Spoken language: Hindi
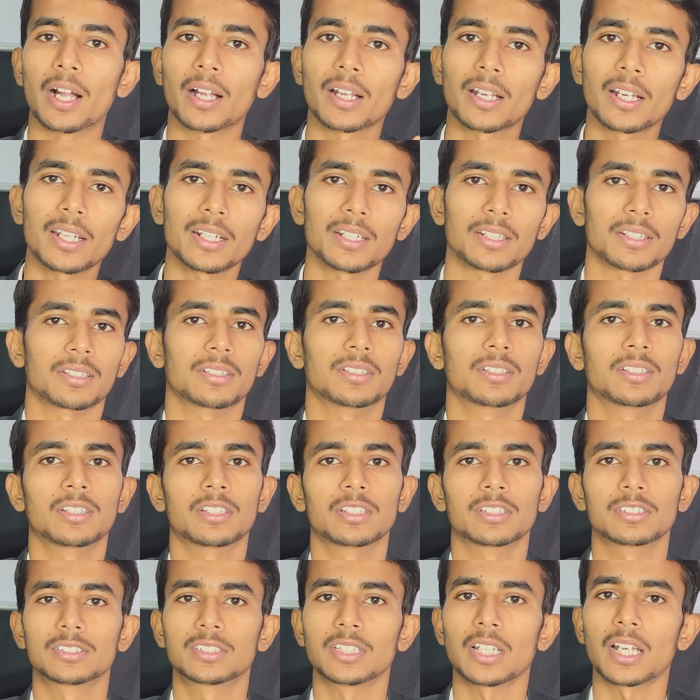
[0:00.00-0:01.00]
अगर
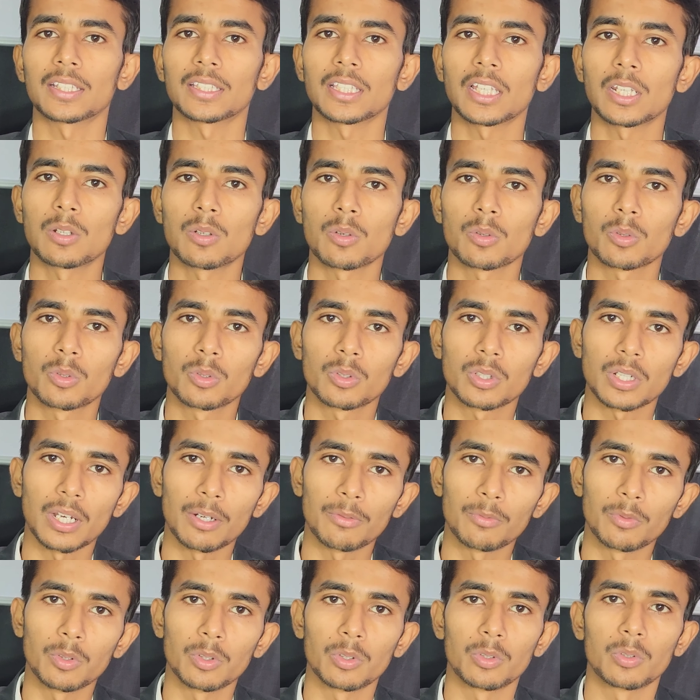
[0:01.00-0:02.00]
ज़्यादा लोगों
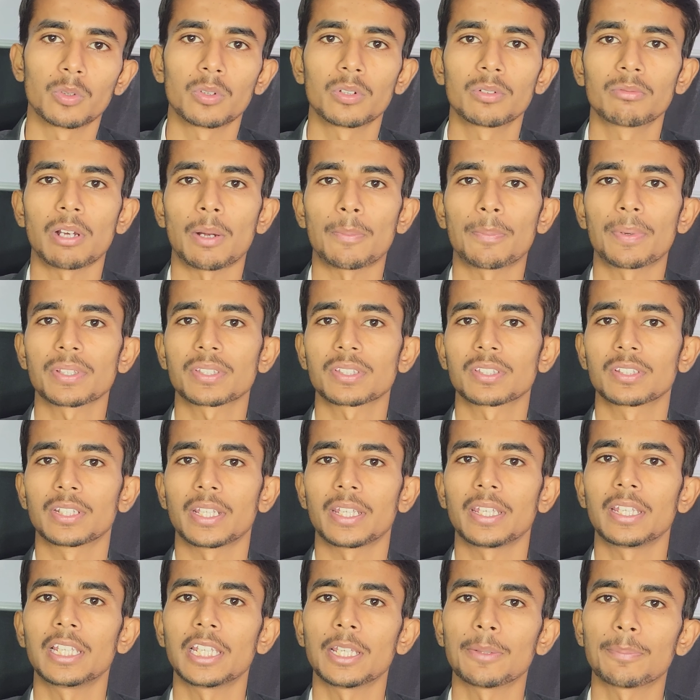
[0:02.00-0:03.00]
का वो लोन वापस
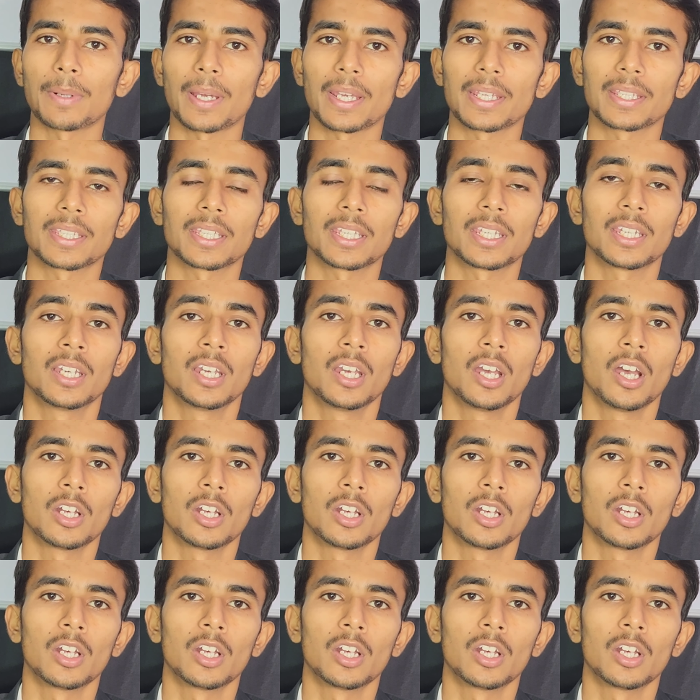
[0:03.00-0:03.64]
नहीं ले पाएंगे